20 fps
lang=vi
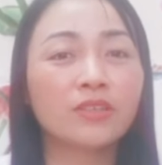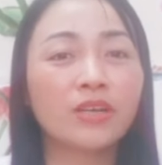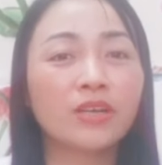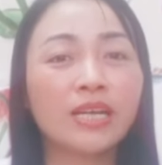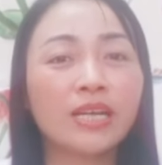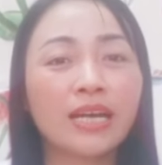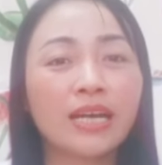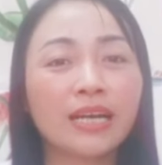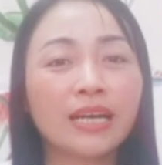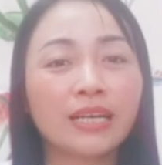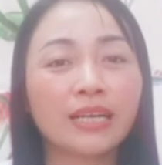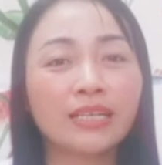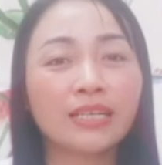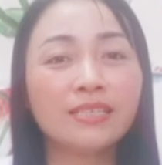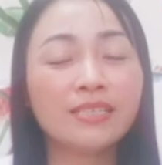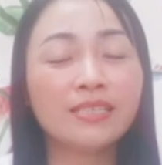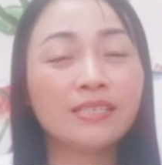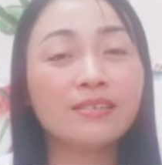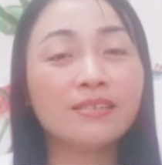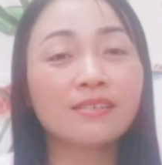gọi là cái
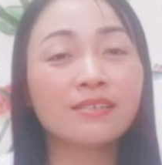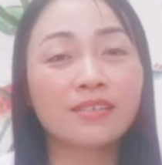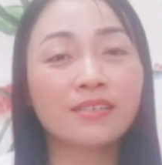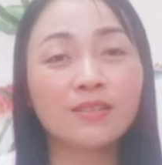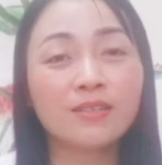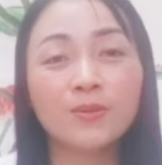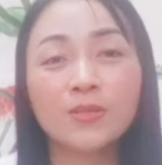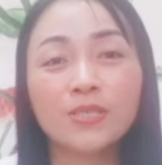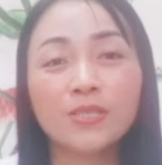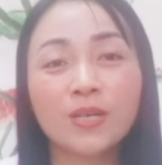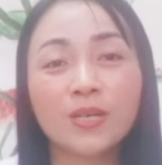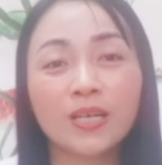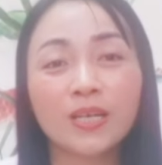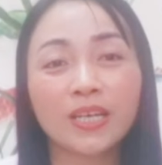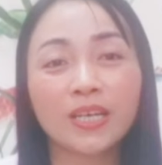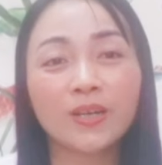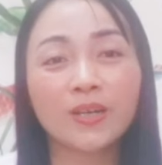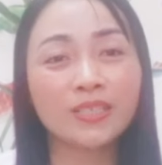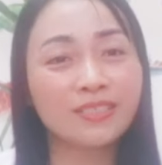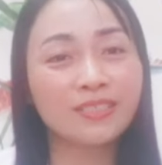chỉ đường dẫn lối cho
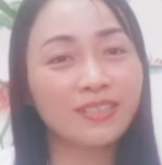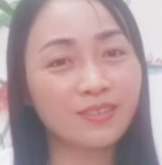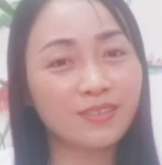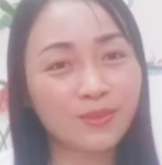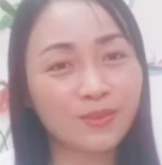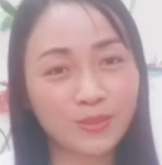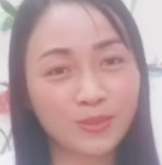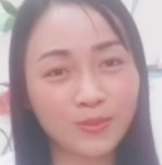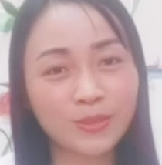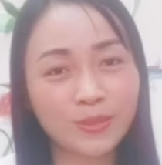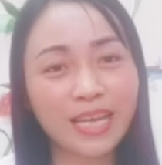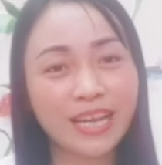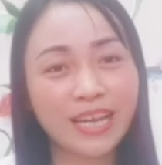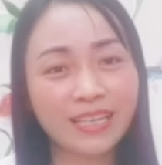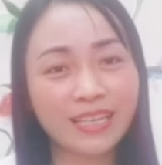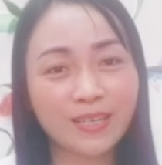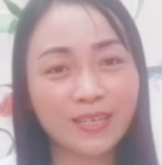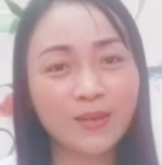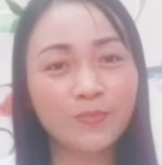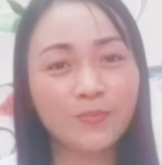cái con đường của chúng ta
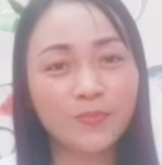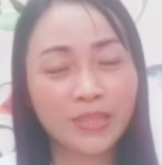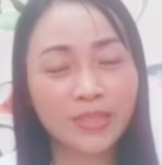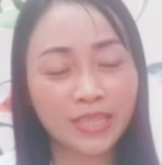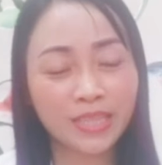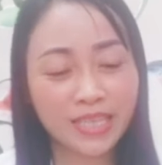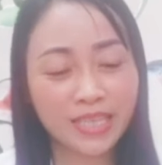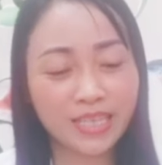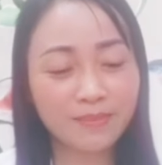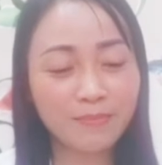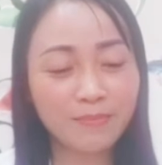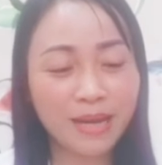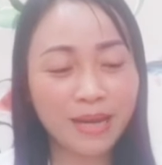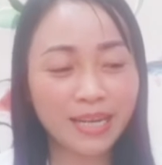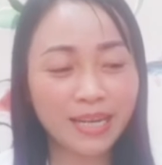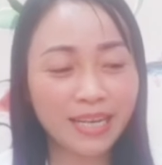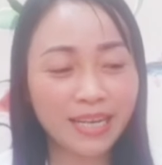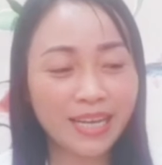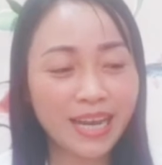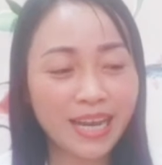hay không thì các
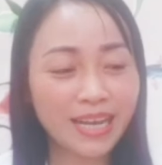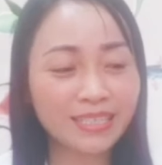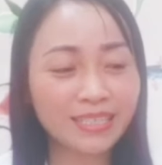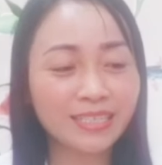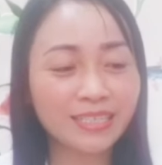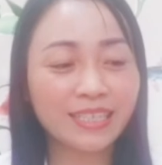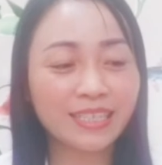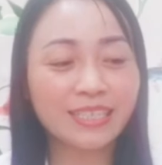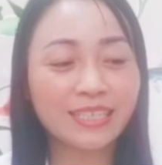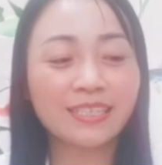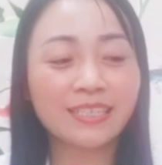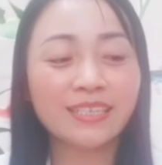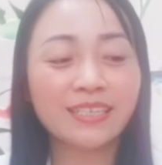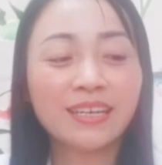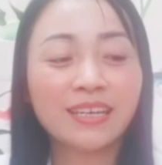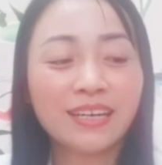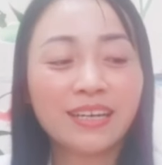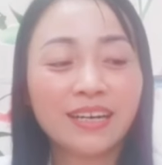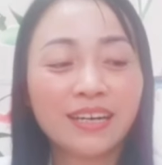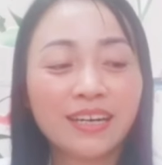bạn hãy là người
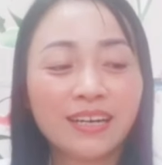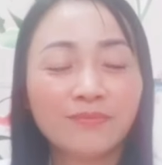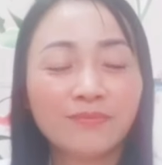uh,